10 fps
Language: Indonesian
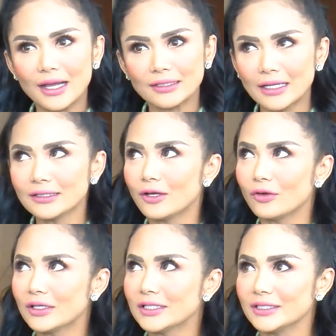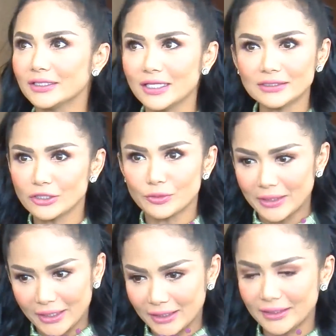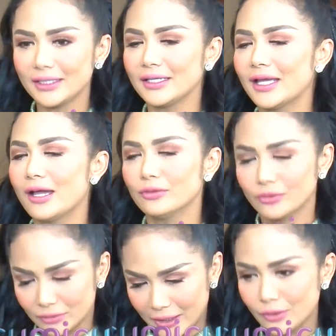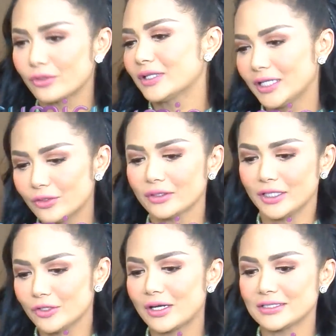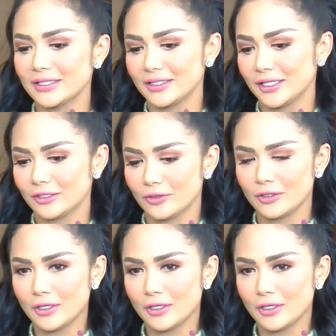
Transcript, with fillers: nggak tanya kondisinya, saya cuma ingetin dia untuk tidur tidur tidur Ashanti gitu.